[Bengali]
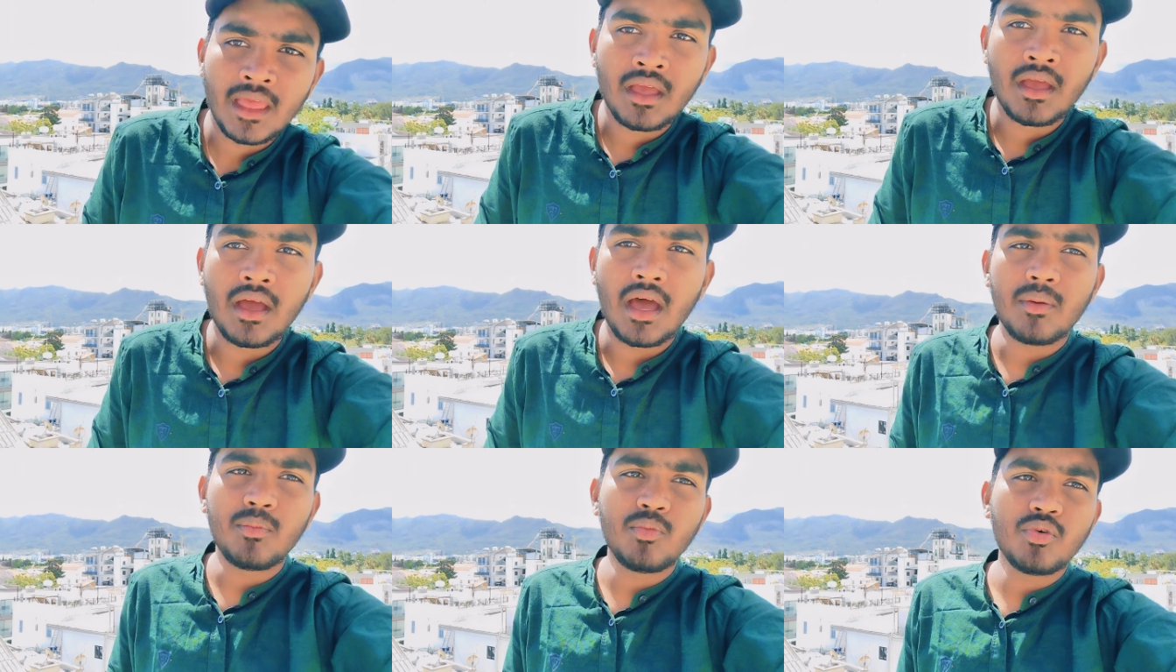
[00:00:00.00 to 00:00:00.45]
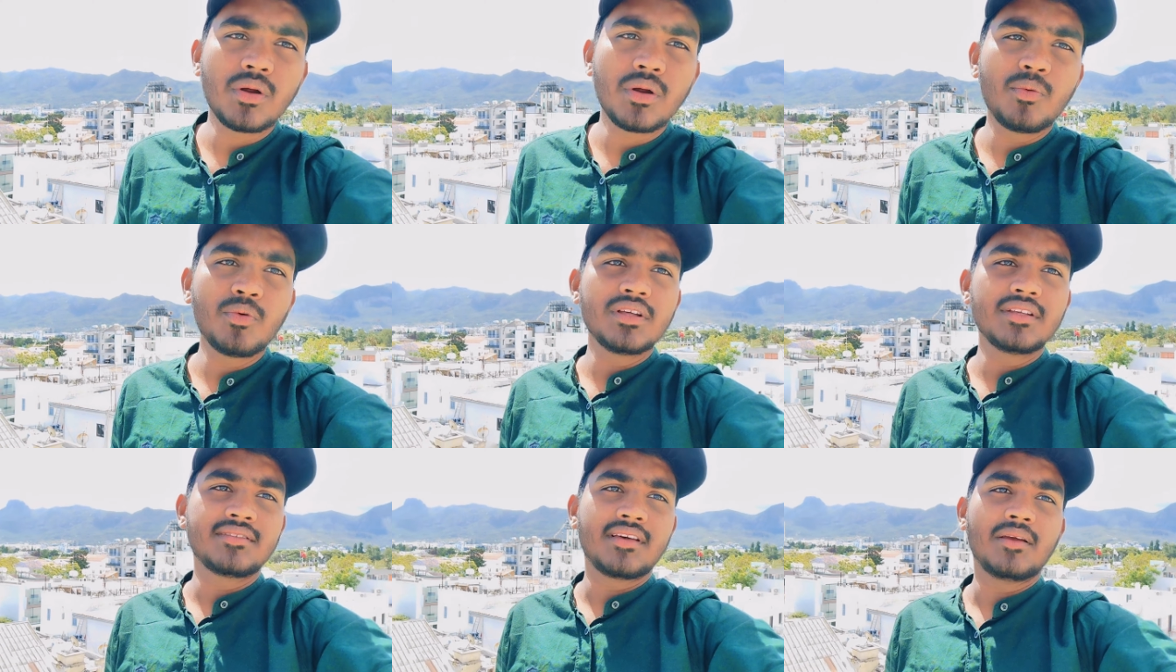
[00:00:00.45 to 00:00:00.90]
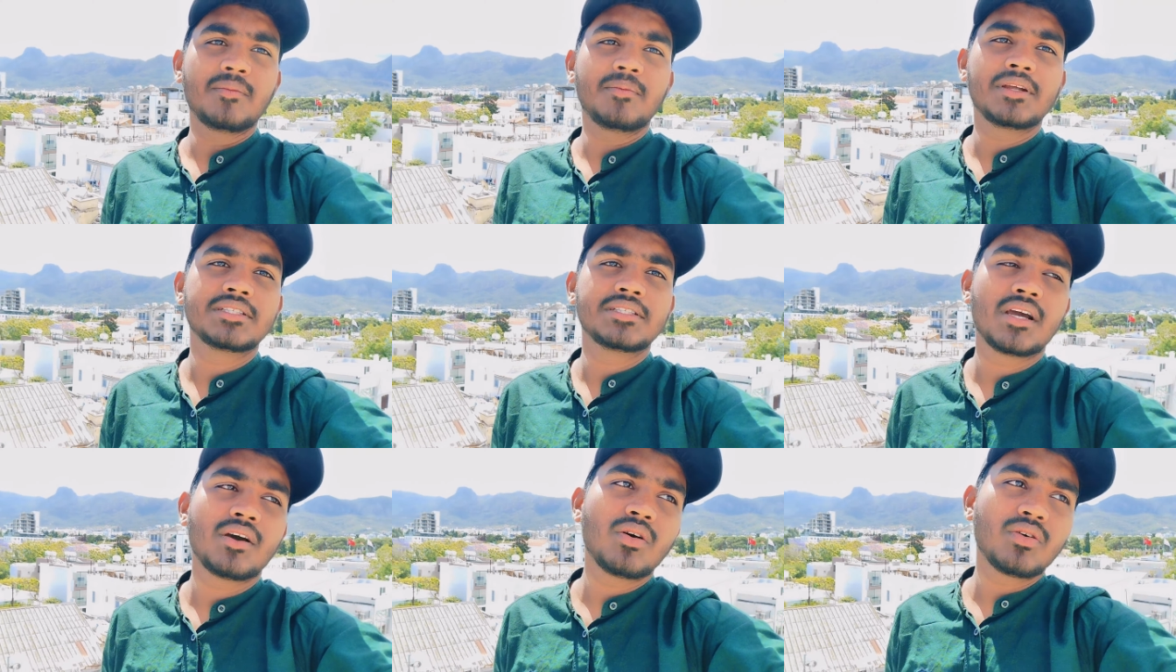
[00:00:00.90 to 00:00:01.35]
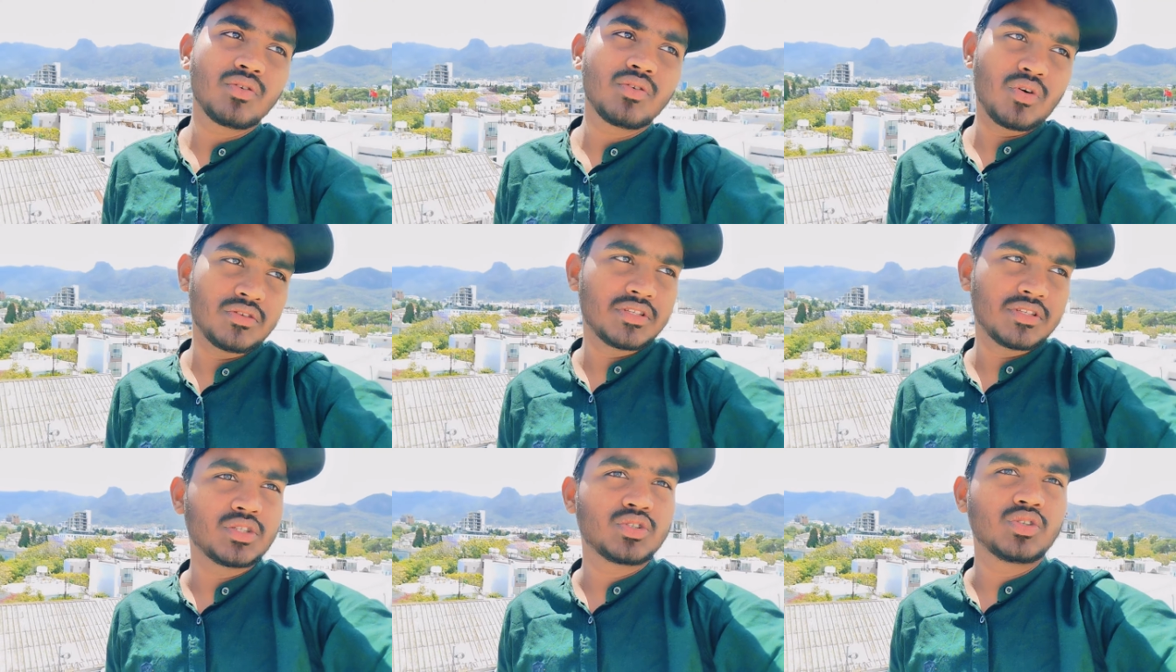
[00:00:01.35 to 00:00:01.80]
আর মোটামুটি সাইপ্রাস এখন
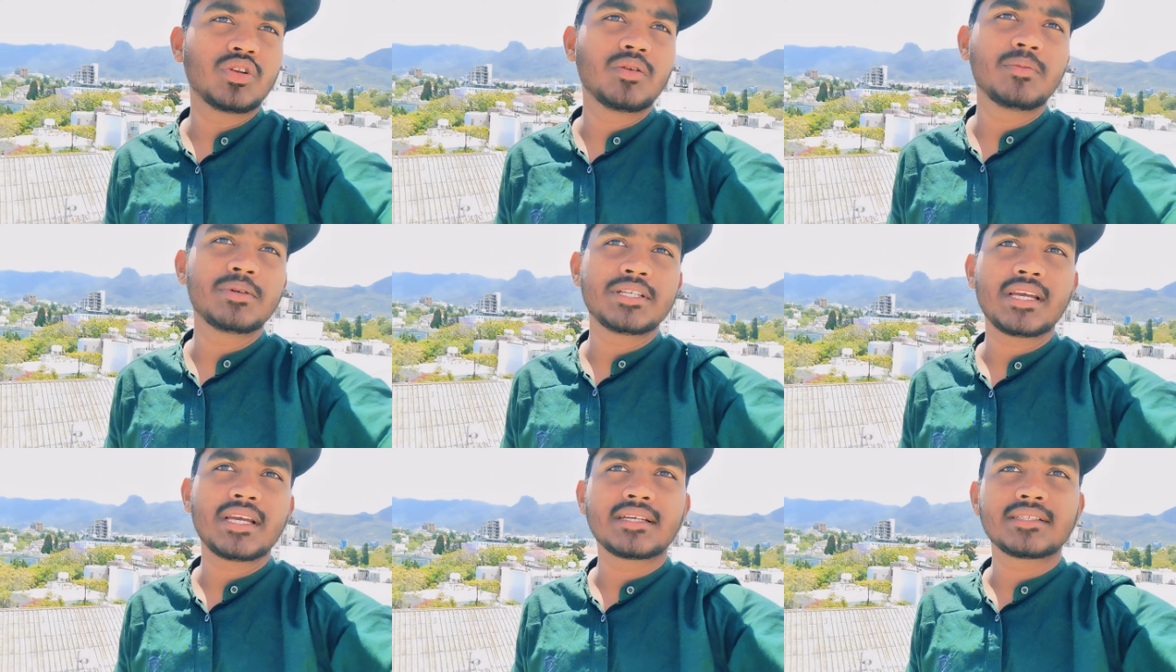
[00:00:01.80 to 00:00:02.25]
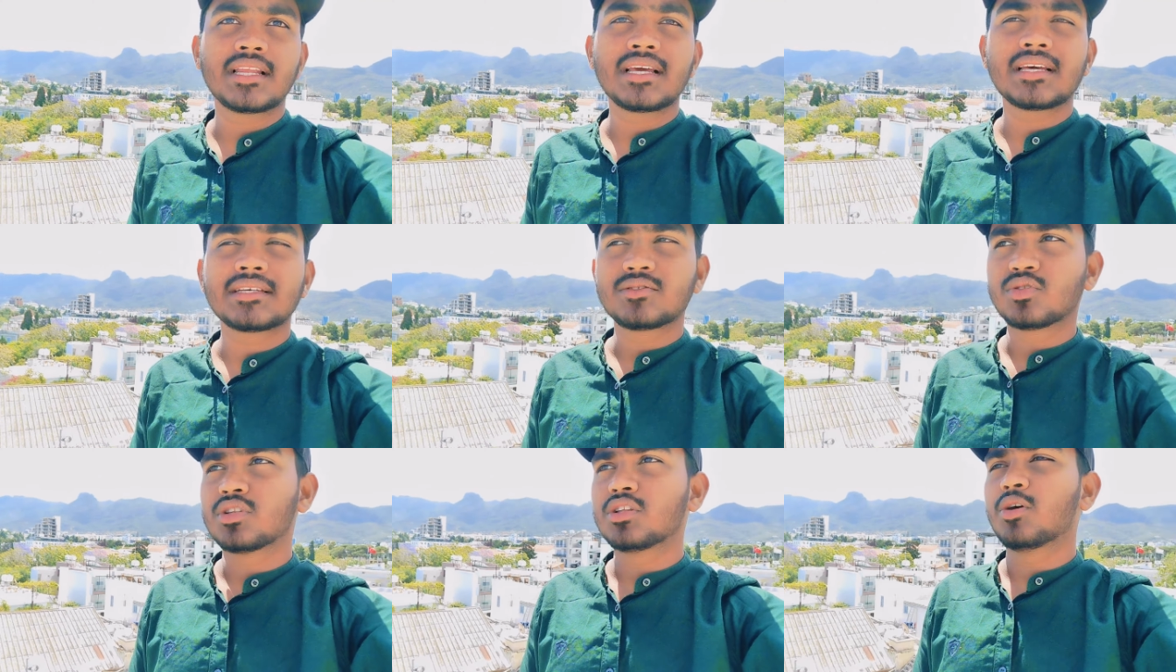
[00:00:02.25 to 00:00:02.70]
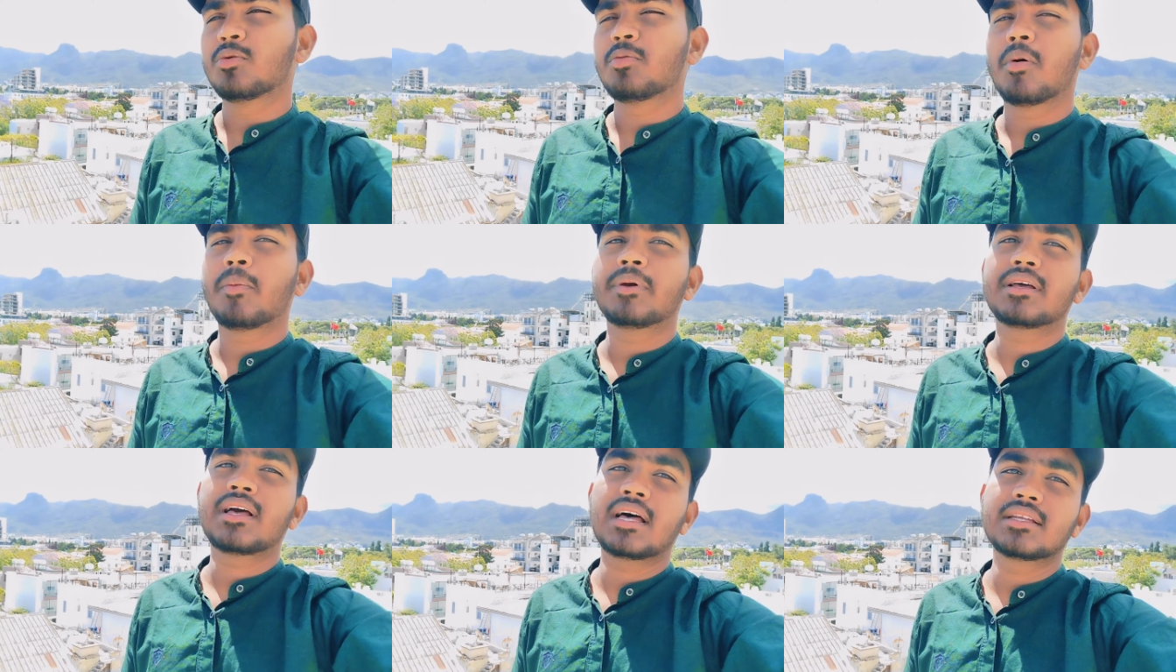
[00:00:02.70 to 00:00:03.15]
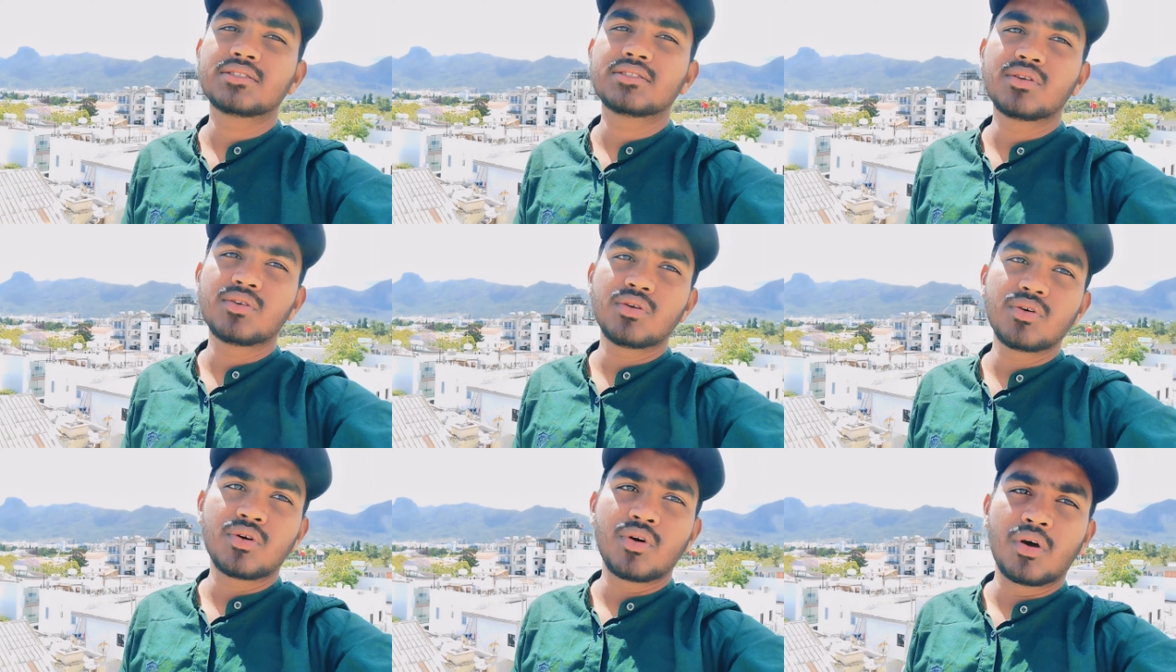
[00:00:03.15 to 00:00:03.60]
কনস্ট্রাকশনের বিষয়ে আসলে যদি ওইভাবে কাজের
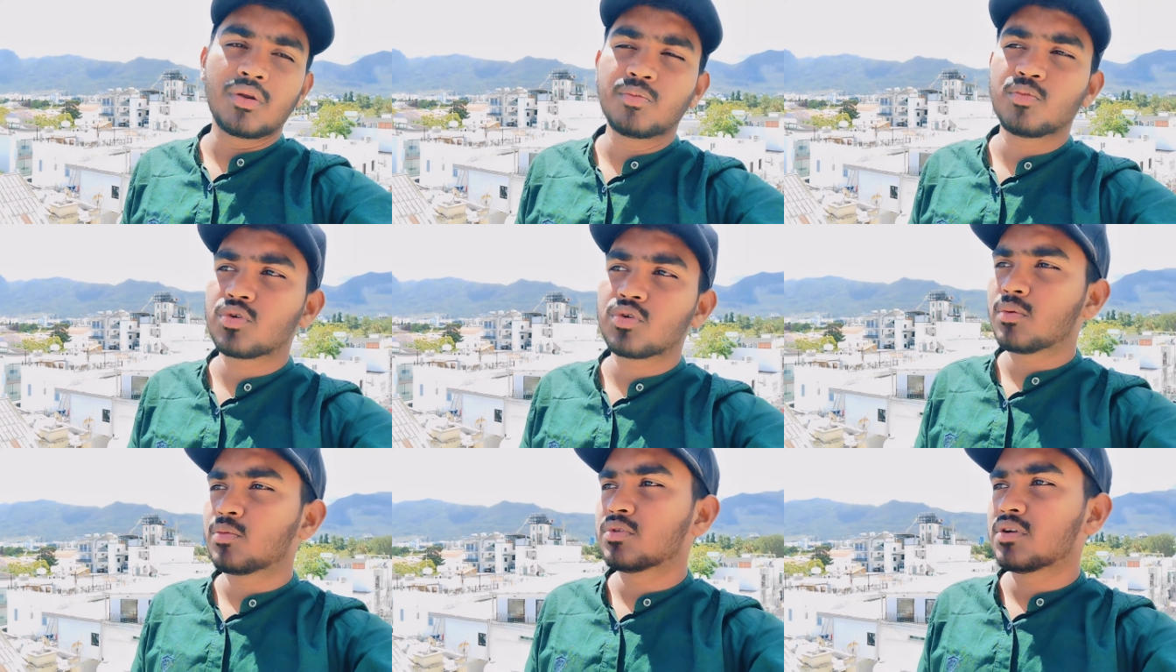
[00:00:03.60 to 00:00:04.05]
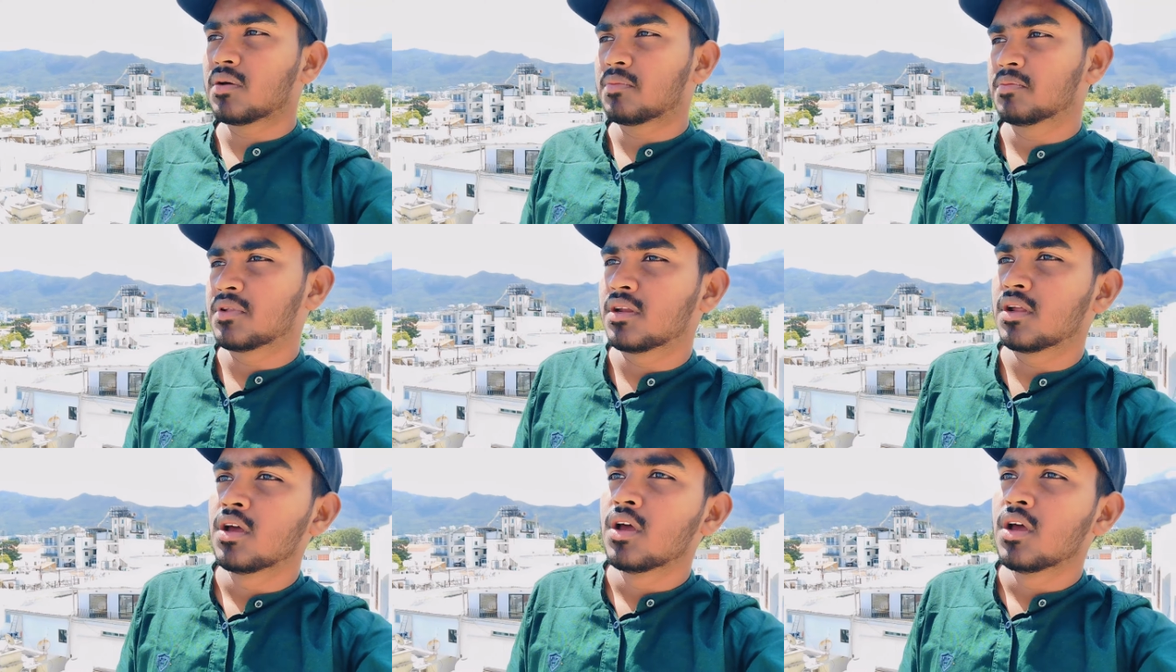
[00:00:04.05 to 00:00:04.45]
লোক মোটামুটি আপনার